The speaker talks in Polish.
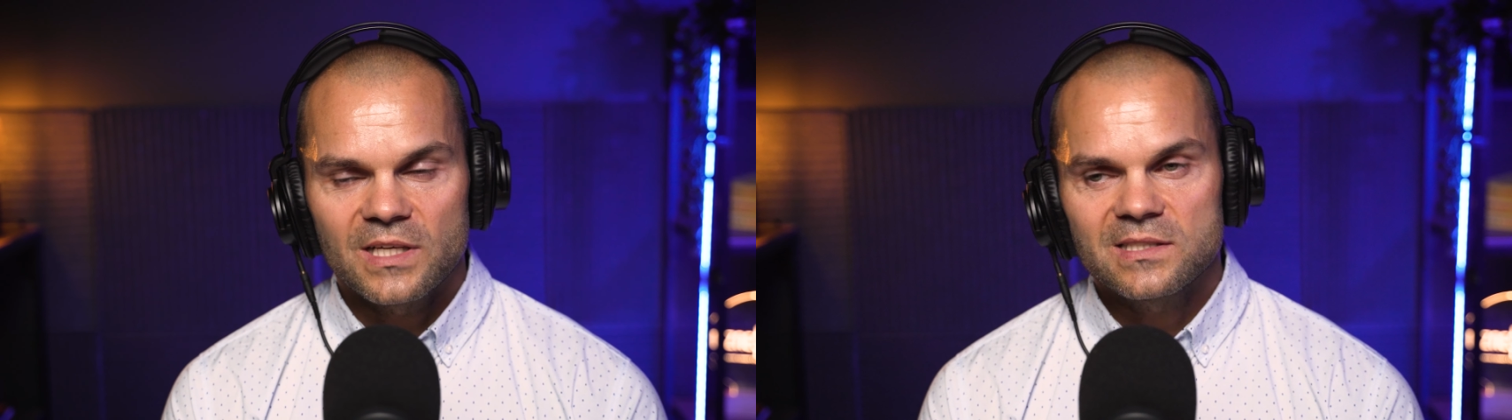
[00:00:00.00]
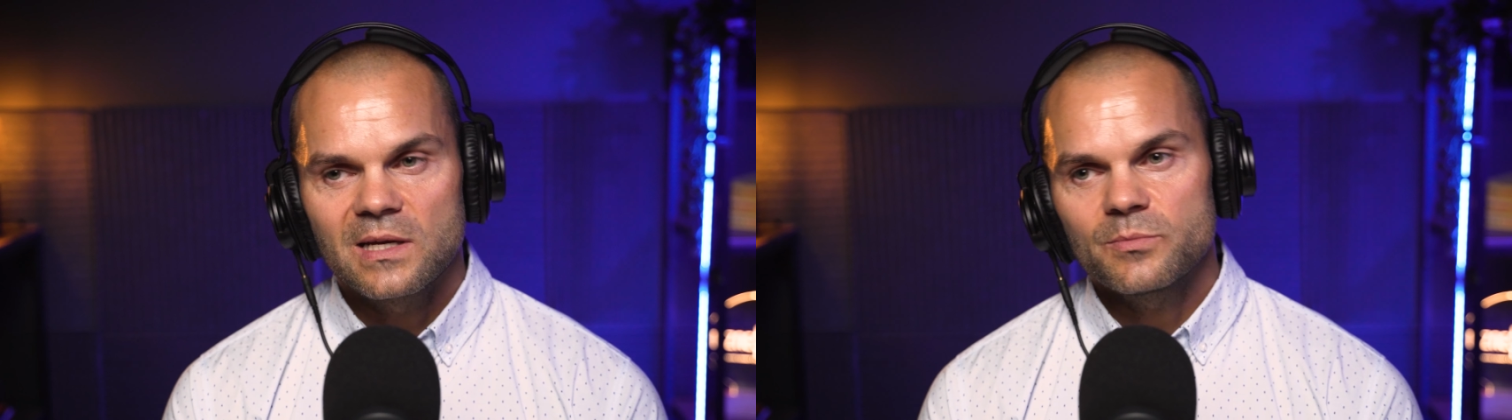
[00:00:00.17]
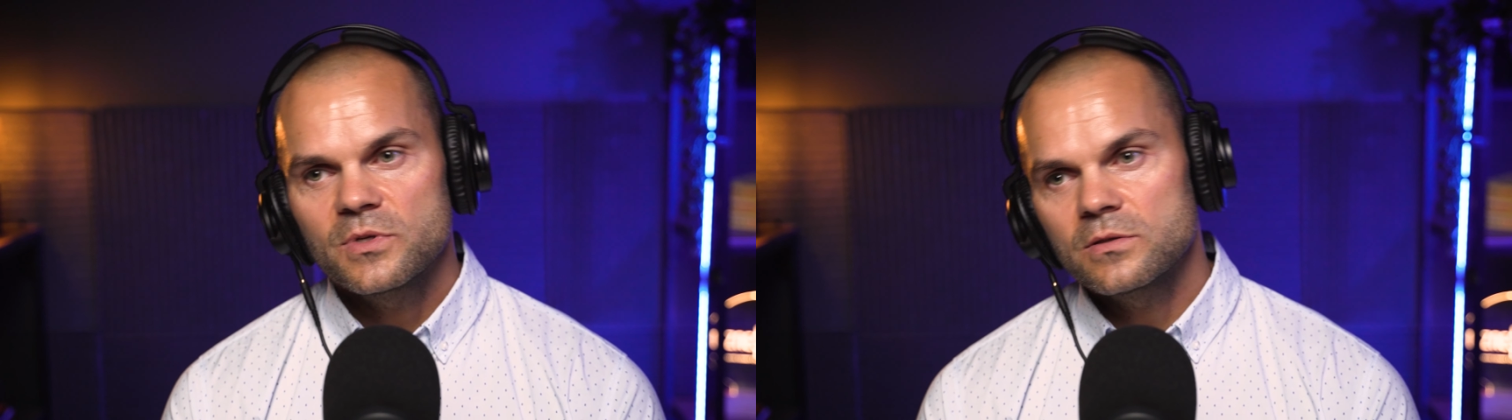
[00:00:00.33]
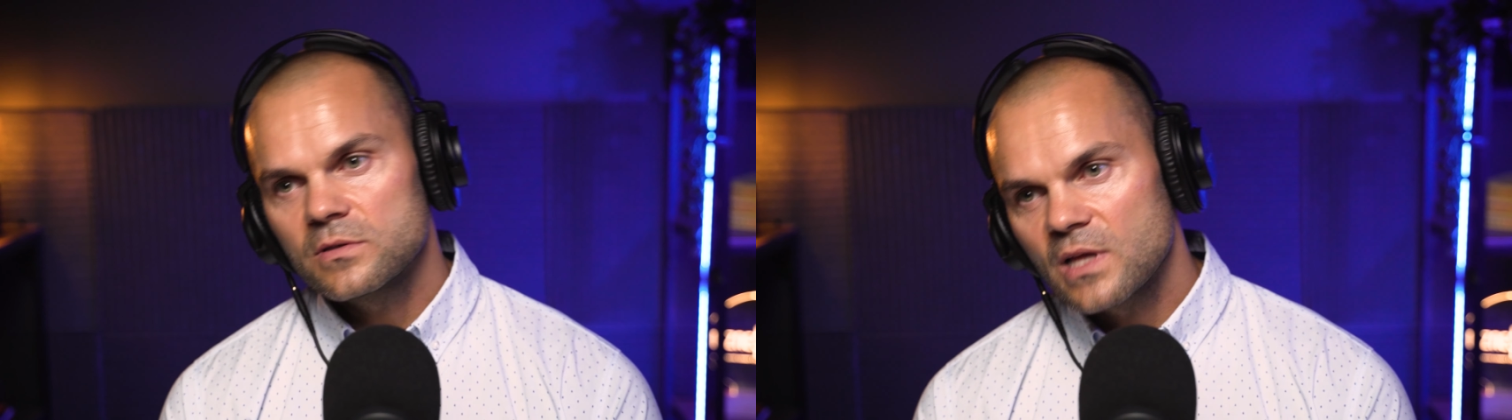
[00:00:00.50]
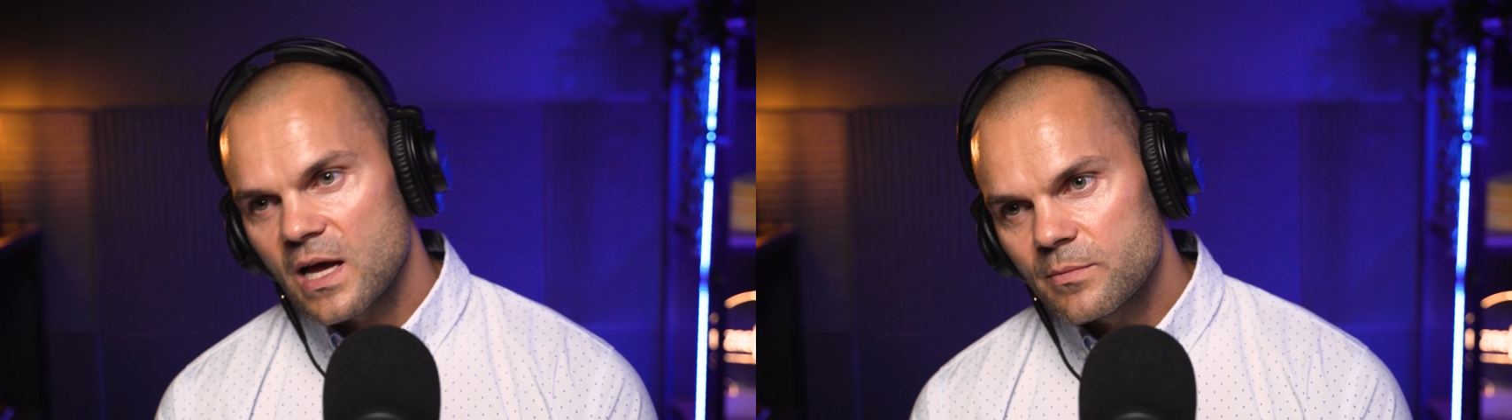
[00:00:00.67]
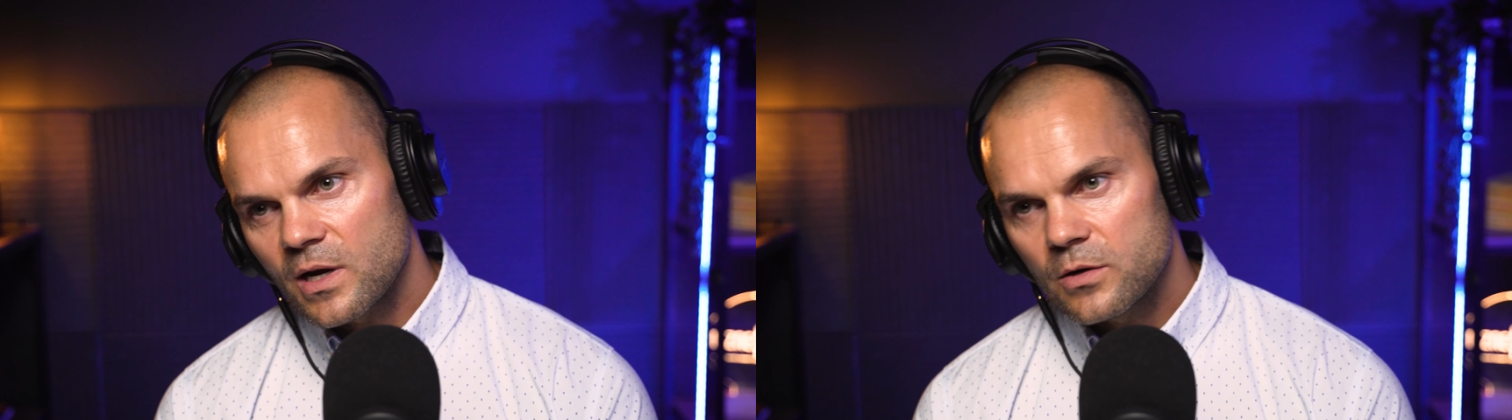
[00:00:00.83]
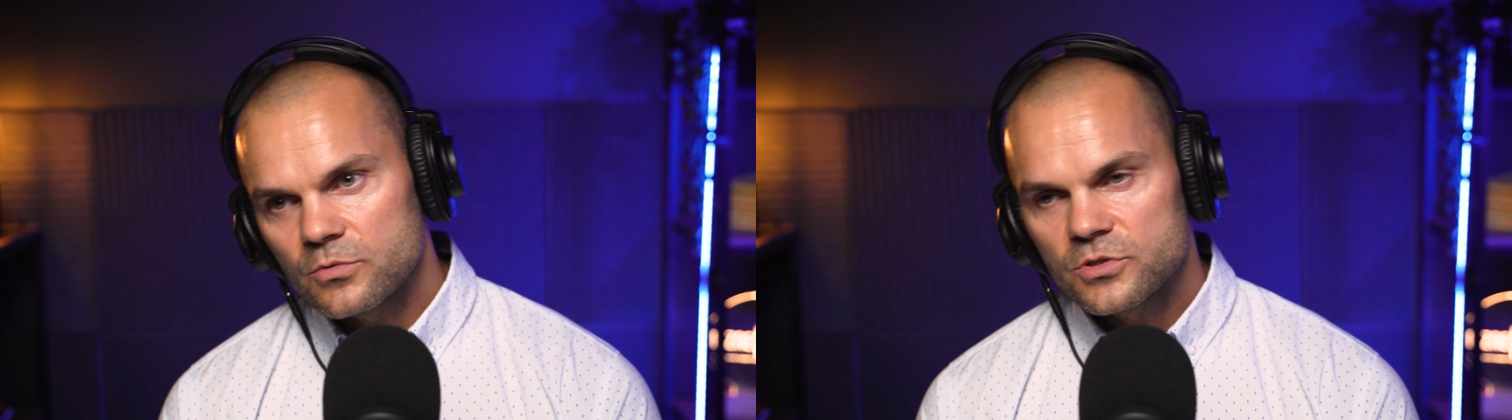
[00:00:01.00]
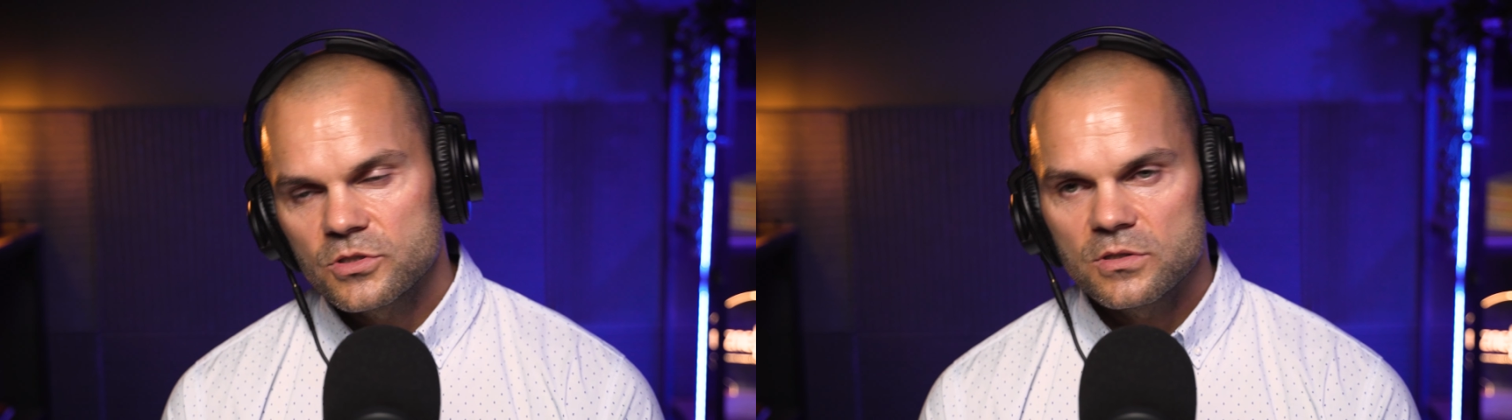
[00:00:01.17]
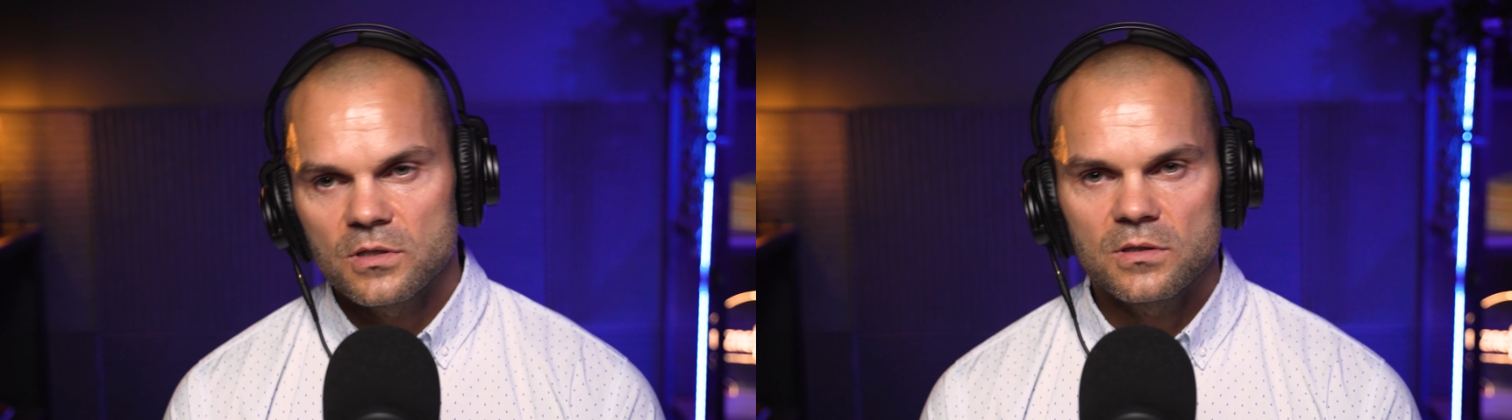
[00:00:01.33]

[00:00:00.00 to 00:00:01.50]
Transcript: Następnie dodałem jakąś, e, e,